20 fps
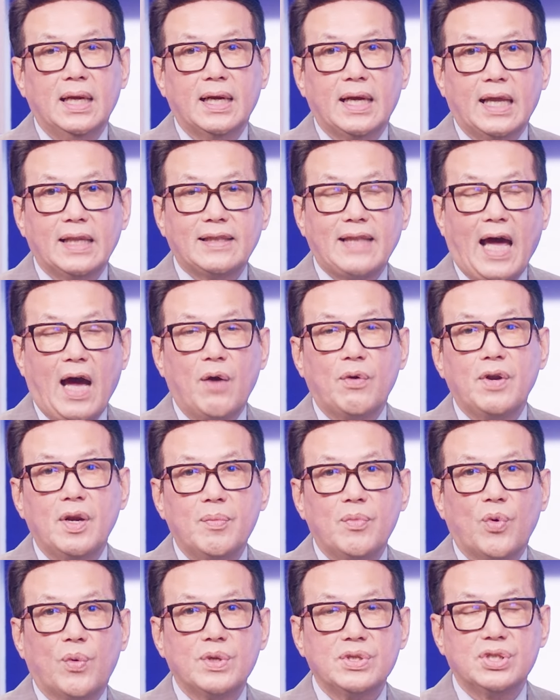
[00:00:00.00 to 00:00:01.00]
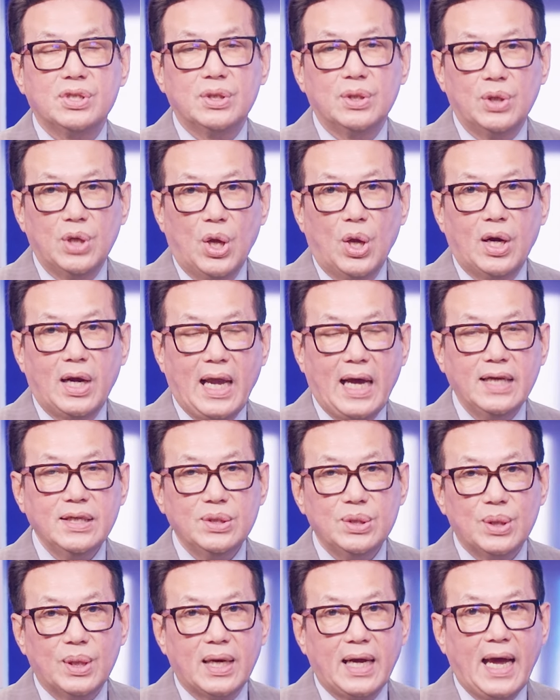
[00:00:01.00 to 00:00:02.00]
đã tạo nên một cái sự lo lắng
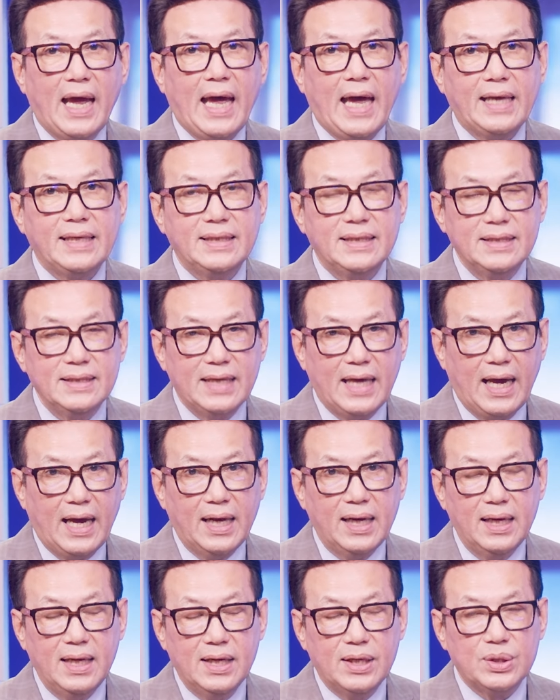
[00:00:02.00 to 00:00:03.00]
cho cả hai chính đảng,